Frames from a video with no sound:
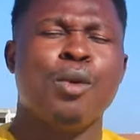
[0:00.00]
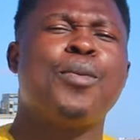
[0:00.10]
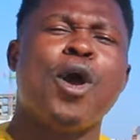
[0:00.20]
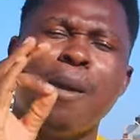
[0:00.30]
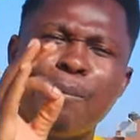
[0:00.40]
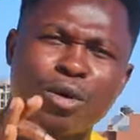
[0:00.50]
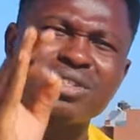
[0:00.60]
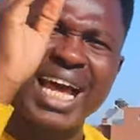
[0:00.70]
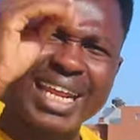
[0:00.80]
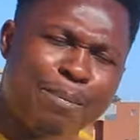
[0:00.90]
Peu
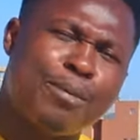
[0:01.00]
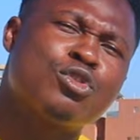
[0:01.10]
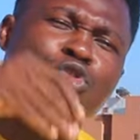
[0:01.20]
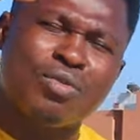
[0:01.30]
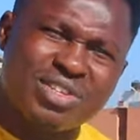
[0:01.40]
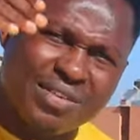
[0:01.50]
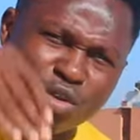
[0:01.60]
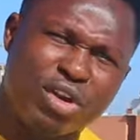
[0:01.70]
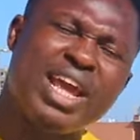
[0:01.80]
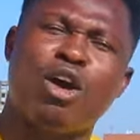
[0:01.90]
importe la réponse que vous avez
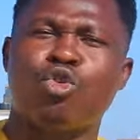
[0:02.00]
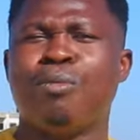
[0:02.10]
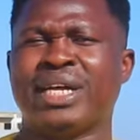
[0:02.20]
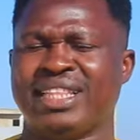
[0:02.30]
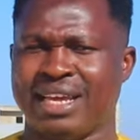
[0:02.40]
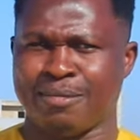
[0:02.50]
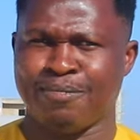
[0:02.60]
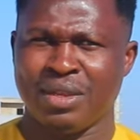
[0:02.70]
donnée en commentaire,